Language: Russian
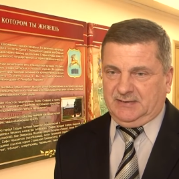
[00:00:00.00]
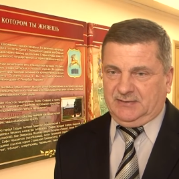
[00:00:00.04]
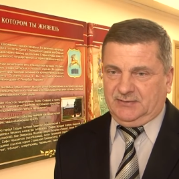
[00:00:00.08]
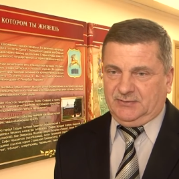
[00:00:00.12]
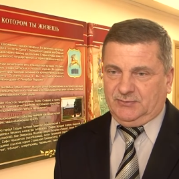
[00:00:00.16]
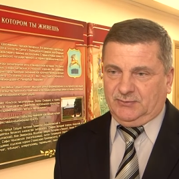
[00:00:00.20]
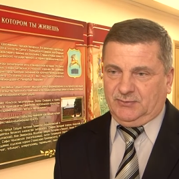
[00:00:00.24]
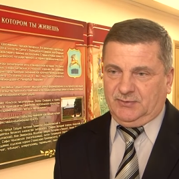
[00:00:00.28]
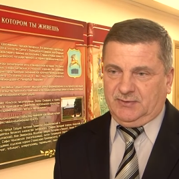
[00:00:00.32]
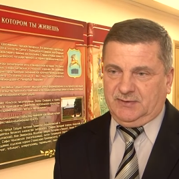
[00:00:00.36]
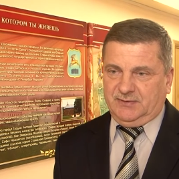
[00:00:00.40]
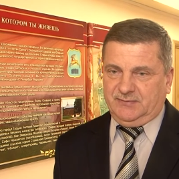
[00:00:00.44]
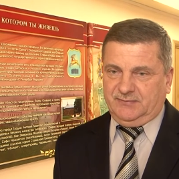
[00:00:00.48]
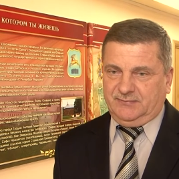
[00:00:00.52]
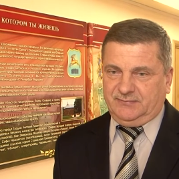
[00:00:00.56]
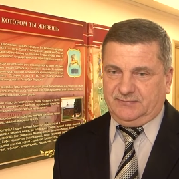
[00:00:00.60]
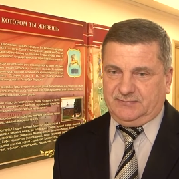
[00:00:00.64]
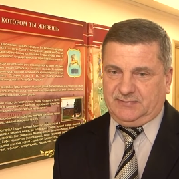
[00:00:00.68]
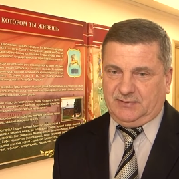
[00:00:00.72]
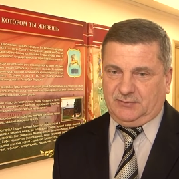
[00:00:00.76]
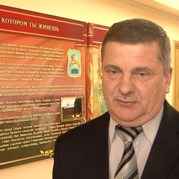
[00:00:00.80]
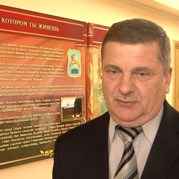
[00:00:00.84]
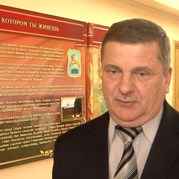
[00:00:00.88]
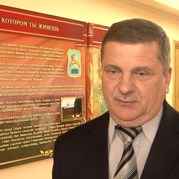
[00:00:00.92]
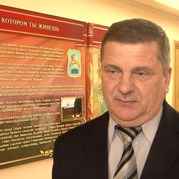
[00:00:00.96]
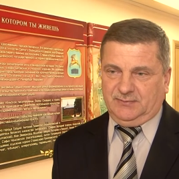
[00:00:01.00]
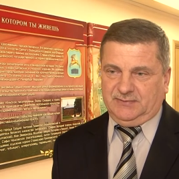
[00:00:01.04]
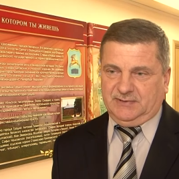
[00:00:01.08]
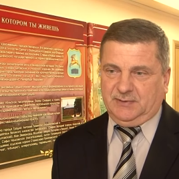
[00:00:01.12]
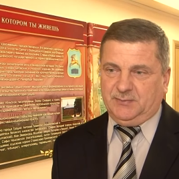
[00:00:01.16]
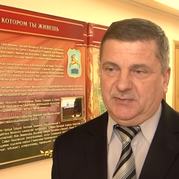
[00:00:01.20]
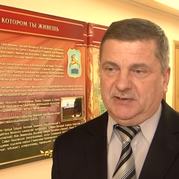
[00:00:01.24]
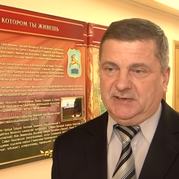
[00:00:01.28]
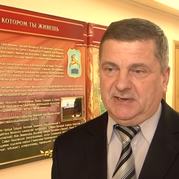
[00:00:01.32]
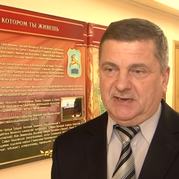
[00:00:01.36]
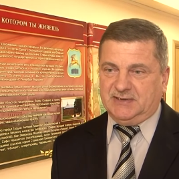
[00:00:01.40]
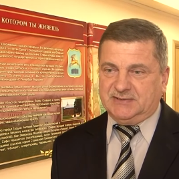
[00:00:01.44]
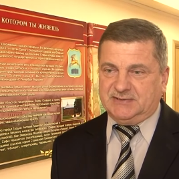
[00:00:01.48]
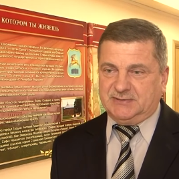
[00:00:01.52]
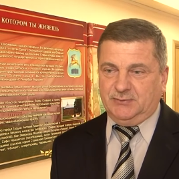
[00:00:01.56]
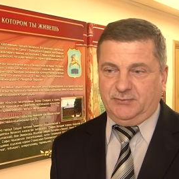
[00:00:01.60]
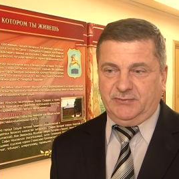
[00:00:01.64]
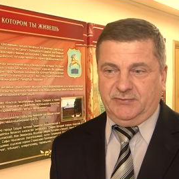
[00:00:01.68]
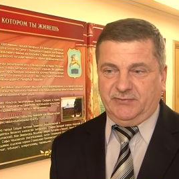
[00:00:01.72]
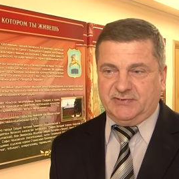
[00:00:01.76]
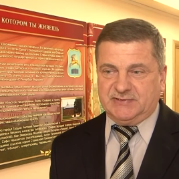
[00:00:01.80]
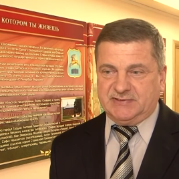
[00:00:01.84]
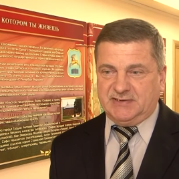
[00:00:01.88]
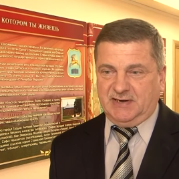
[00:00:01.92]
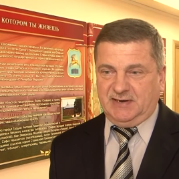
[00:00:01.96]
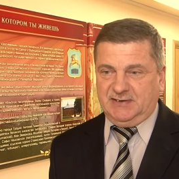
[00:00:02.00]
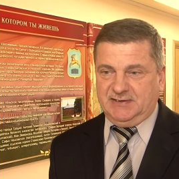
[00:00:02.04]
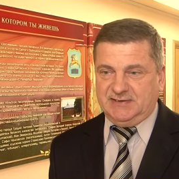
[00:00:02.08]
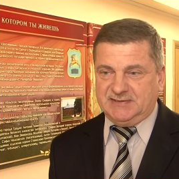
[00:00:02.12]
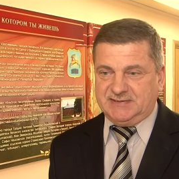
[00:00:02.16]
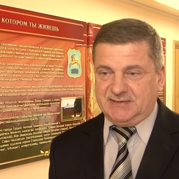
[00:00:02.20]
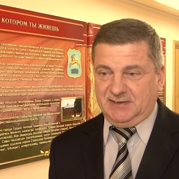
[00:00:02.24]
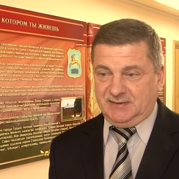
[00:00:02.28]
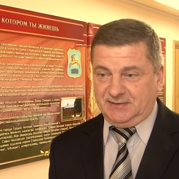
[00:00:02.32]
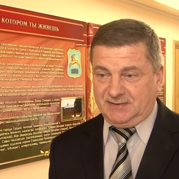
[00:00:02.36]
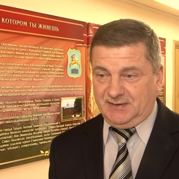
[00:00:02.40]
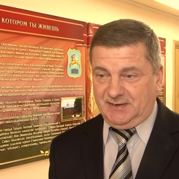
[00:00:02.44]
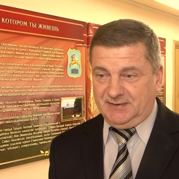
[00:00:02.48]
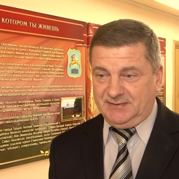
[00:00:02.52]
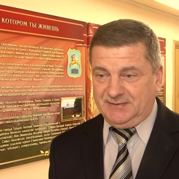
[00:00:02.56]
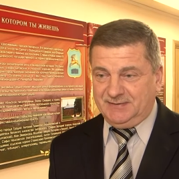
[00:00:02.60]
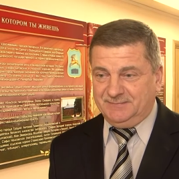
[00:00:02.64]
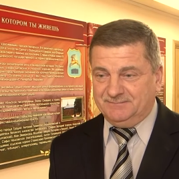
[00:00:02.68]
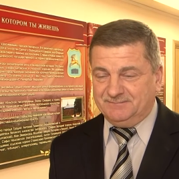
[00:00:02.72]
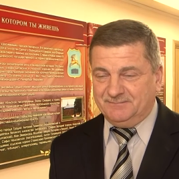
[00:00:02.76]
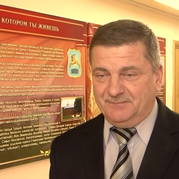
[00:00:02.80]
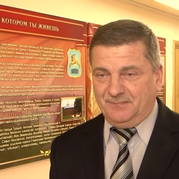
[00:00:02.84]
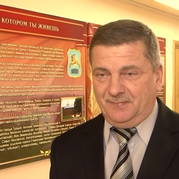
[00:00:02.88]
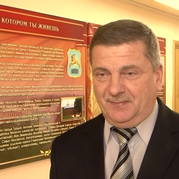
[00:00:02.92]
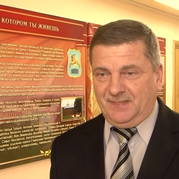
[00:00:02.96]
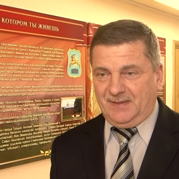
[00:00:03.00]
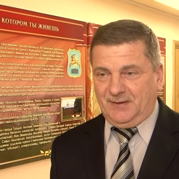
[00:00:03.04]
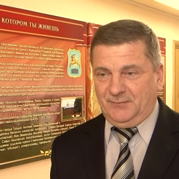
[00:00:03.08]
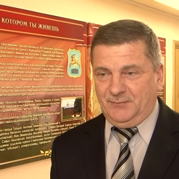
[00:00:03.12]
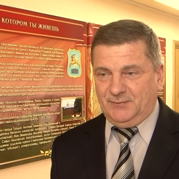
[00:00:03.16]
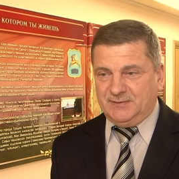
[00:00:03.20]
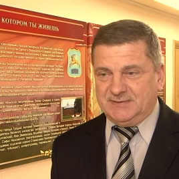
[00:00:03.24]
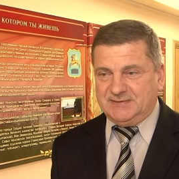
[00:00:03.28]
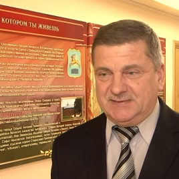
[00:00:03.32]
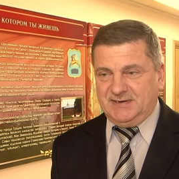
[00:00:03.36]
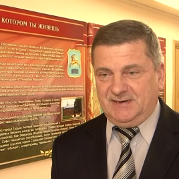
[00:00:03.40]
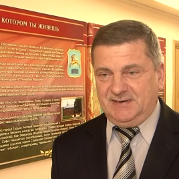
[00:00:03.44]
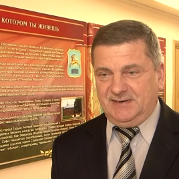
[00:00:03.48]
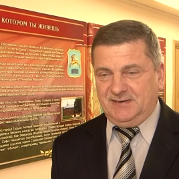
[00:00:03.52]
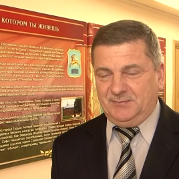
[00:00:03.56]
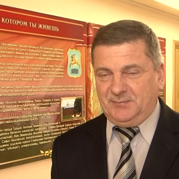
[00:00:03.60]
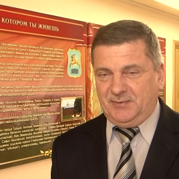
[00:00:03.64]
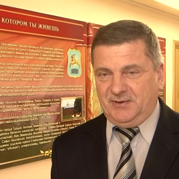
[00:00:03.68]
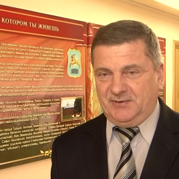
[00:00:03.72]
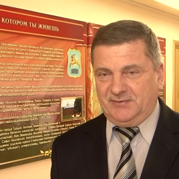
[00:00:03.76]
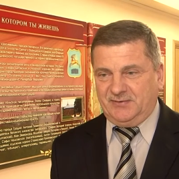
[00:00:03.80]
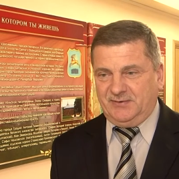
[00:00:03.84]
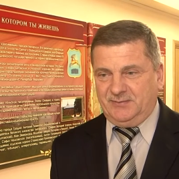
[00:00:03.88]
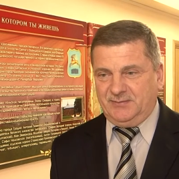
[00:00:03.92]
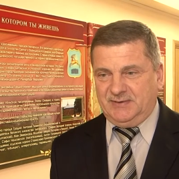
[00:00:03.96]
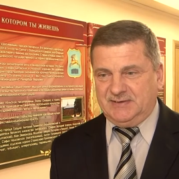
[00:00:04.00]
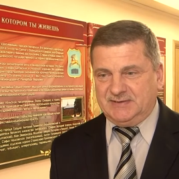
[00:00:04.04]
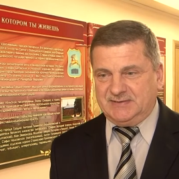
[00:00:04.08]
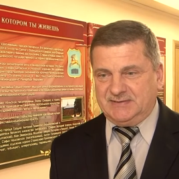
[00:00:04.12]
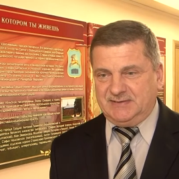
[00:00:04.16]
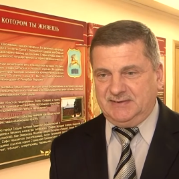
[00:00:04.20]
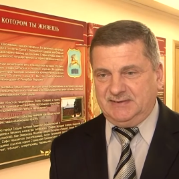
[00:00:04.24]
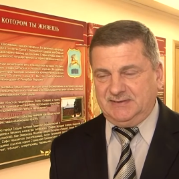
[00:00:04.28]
Ну и в таком номинации «Универсальный солдат» вот занял первое место.